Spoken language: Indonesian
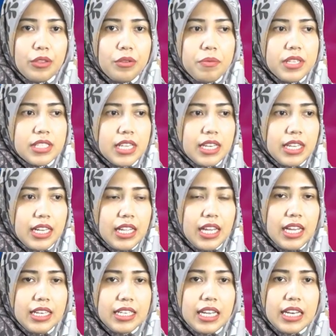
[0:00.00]
itu bisa
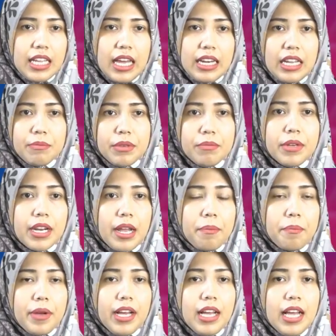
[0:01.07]
dilihat dari ada
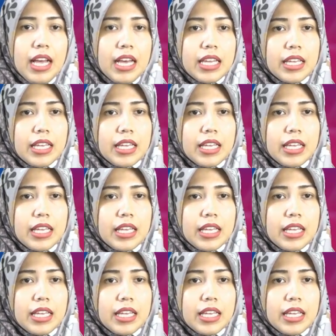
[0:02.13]
beberapa.